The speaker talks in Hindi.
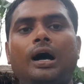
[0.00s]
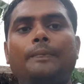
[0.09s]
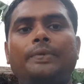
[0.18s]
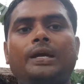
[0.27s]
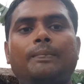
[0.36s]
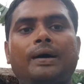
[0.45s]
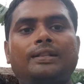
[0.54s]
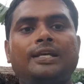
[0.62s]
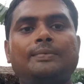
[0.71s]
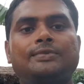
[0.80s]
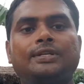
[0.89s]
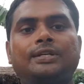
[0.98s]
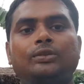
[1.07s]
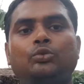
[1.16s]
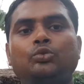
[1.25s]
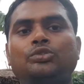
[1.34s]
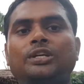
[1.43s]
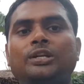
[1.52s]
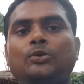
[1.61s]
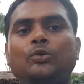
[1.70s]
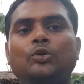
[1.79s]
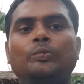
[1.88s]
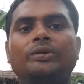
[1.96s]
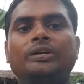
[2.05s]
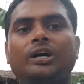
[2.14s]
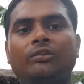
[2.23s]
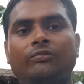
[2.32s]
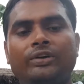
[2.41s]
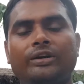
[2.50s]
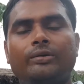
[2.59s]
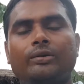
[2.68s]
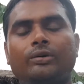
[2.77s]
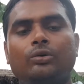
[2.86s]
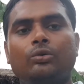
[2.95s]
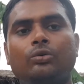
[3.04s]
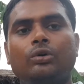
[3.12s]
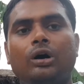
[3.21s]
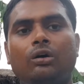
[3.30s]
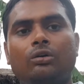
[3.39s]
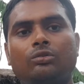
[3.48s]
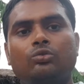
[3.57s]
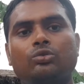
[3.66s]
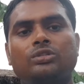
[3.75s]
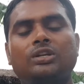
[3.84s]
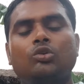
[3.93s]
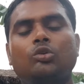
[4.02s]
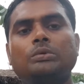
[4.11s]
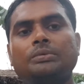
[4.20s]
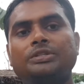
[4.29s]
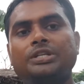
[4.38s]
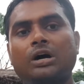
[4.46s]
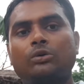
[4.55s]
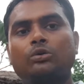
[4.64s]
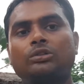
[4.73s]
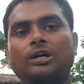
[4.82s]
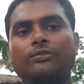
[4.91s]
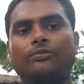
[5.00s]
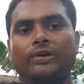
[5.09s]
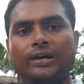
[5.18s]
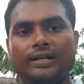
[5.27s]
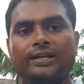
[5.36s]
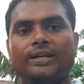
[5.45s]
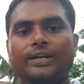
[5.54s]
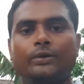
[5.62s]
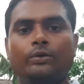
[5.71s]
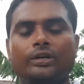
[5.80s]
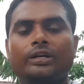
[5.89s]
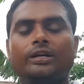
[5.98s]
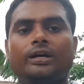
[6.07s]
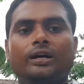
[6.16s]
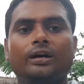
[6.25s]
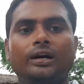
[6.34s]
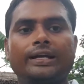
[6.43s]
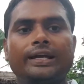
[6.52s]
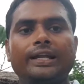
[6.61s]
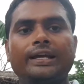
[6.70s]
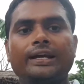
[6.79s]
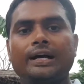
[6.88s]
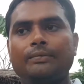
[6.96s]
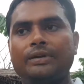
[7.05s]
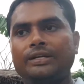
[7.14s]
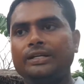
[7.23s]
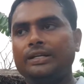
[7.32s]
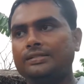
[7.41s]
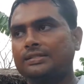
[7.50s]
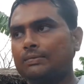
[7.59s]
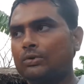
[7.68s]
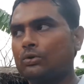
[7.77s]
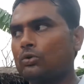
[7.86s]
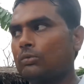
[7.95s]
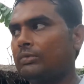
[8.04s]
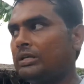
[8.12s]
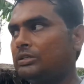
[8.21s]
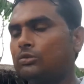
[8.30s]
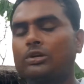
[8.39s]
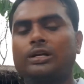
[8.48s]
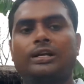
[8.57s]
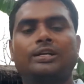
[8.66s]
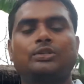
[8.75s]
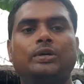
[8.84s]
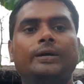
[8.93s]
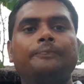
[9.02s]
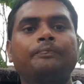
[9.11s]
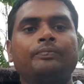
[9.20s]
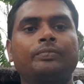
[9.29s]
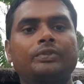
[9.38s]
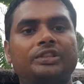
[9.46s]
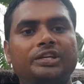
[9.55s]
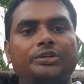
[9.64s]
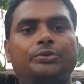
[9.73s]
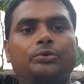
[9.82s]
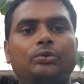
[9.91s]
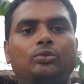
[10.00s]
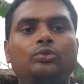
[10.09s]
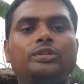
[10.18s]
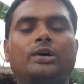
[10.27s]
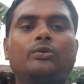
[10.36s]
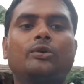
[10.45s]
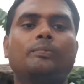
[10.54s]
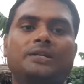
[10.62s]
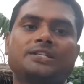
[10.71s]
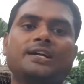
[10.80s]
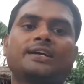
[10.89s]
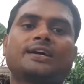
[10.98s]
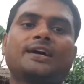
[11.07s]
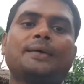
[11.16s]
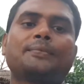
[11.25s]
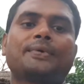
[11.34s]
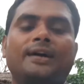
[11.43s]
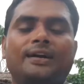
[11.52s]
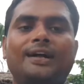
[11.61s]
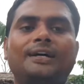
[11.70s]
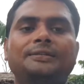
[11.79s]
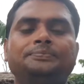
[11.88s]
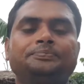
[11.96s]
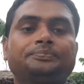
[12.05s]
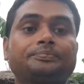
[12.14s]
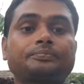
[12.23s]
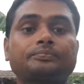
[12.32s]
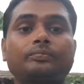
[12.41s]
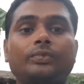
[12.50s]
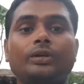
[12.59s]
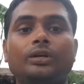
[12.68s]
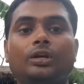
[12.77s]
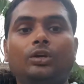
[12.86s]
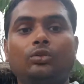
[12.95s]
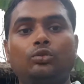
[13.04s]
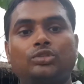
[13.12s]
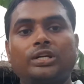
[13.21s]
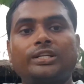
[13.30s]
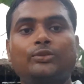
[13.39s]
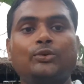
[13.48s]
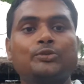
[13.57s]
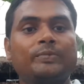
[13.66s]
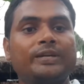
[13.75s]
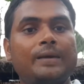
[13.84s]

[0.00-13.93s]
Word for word: आपके माध्यम से दूसरे लोग भी अवेयर हों और दूसरे लोगों में भी जागरूकता फैले क्योंकि अकेले के काम नहीं है सब लोगों को मिलजुल करके जो है देश को दुनिया को बचाने का काम करना है तो चलिए दोस्त मैं